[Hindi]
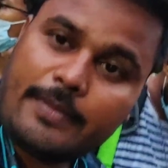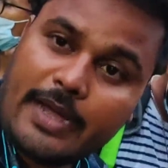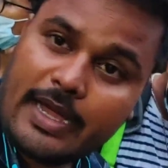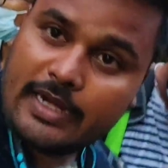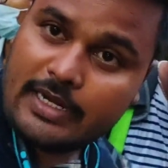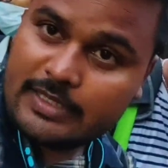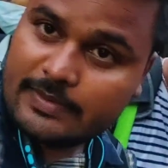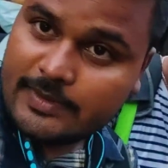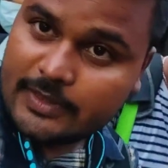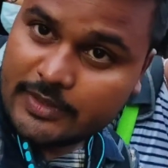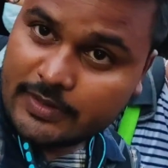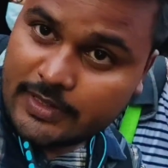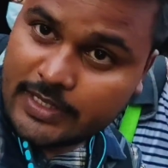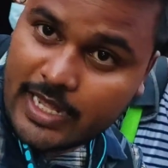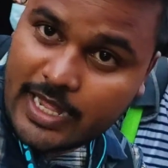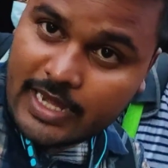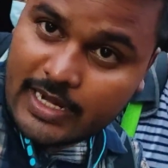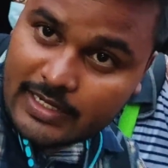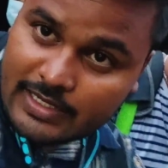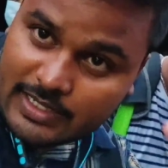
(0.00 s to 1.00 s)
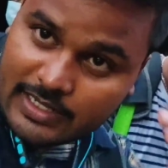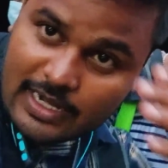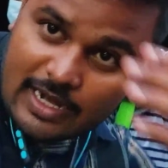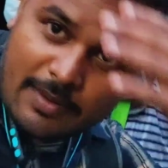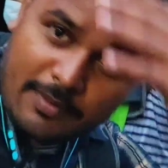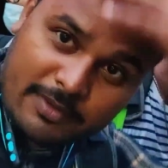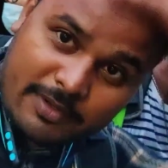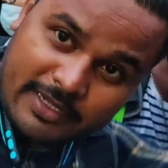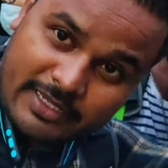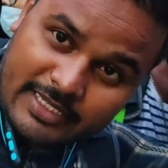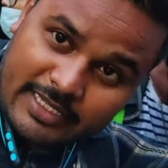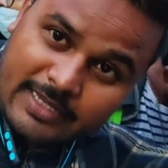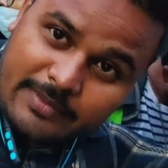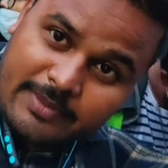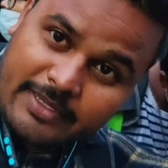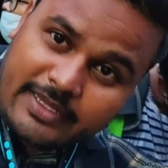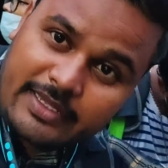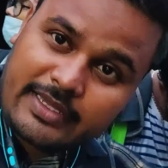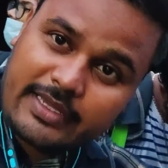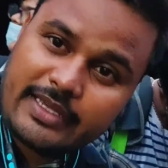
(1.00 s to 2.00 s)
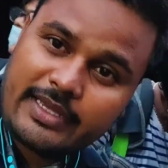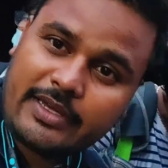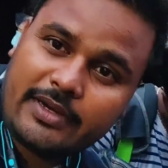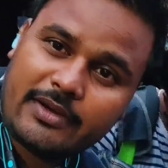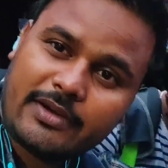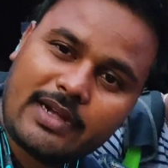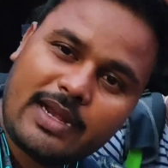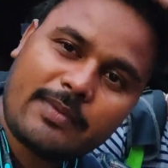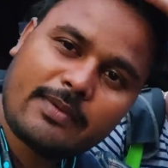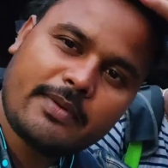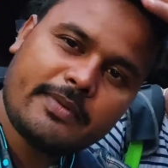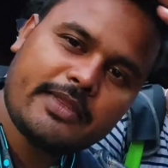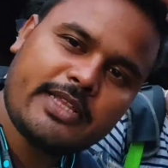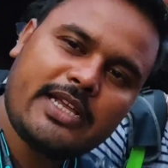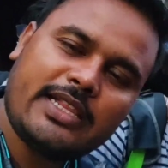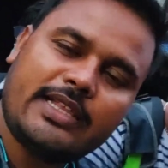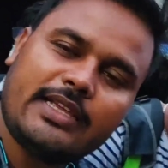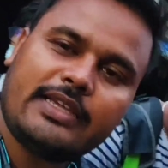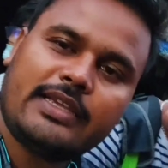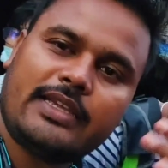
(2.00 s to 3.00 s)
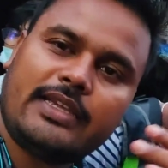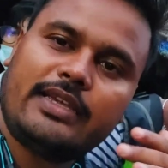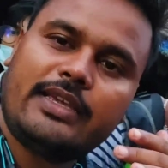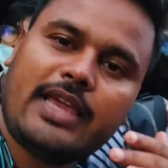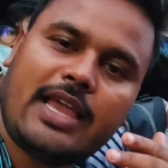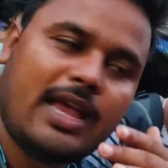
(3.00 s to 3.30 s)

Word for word: बारिश में थोड़ी हाल ख़राब हो गई है भींग के और आपको बता दें कि